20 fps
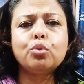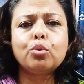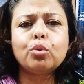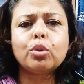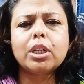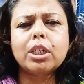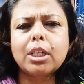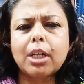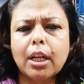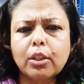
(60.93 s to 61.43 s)
সুখ
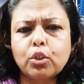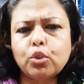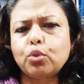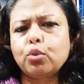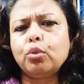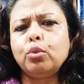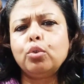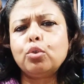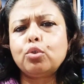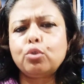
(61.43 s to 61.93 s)

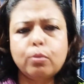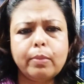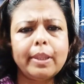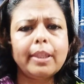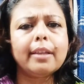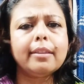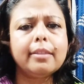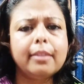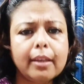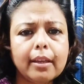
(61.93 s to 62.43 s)
স্বাচ্ছন্দ্য
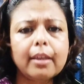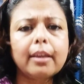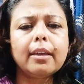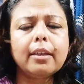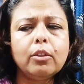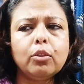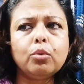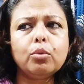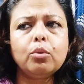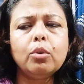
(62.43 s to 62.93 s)
সুবিধার দেখে
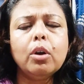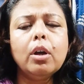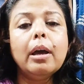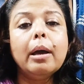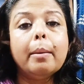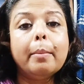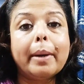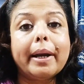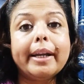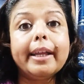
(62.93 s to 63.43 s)
কিন্তু
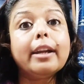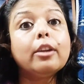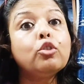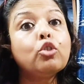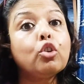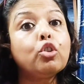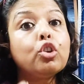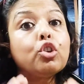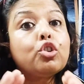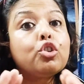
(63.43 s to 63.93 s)
মারিয়ার
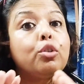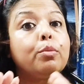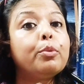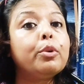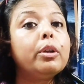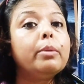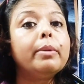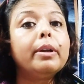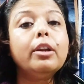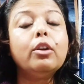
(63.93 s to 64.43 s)
যথেষ্ট
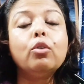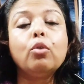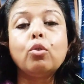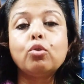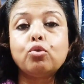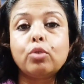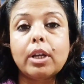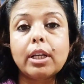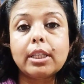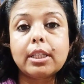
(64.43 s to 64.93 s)
পরিমাণে
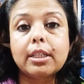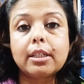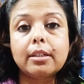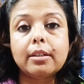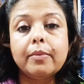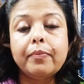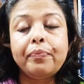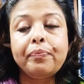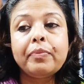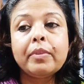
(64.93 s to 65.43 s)
নজর আছে
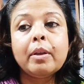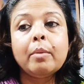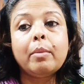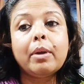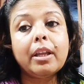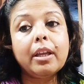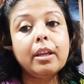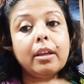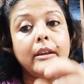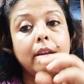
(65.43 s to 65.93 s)

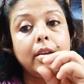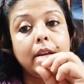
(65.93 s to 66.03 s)
মানে